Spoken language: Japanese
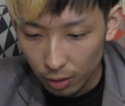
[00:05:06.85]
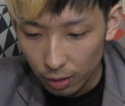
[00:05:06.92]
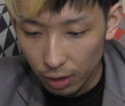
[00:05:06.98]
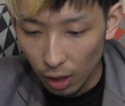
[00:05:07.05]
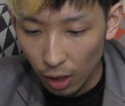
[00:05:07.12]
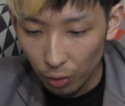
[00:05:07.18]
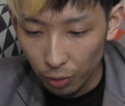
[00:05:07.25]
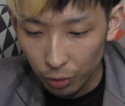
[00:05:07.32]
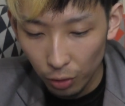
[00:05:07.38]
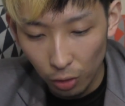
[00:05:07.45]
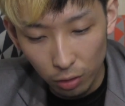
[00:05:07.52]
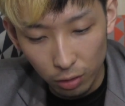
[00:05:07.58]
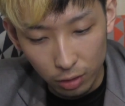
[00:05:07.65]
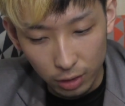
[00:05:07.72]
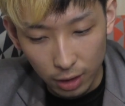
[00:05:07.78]
いやー、これ
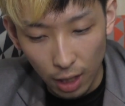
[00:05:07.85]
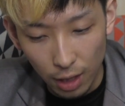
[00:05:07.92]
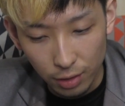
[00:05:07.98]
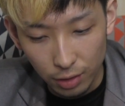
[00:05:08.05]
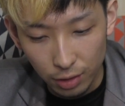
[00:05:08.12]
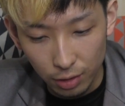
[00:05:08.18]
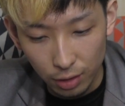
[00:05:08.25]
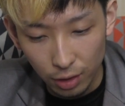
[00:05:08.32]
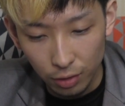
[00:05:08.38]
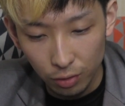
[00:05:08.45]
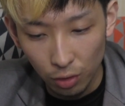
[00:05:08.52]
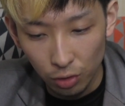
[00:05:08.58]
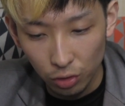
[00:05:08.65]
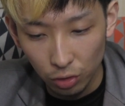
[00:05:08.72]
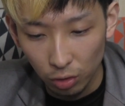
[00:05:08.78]
道具使わず行
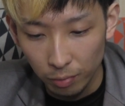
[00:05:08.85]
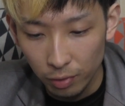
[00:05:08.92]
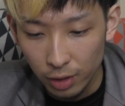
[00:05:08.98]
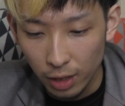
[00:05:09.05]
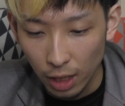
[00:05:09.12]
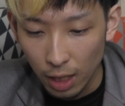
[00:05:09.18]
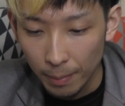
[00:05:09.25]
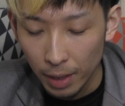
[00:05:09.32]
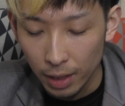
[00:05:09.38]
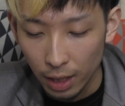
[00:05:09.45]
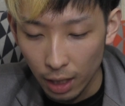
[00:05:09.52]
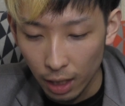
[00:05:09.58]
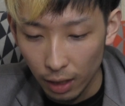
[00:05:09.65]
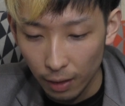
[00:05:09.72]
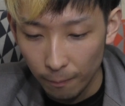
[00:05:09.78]
くのちょっと無理やな、ま
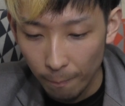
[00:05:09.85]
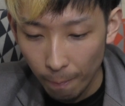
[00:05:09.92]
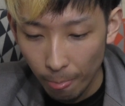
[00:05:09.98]
だ。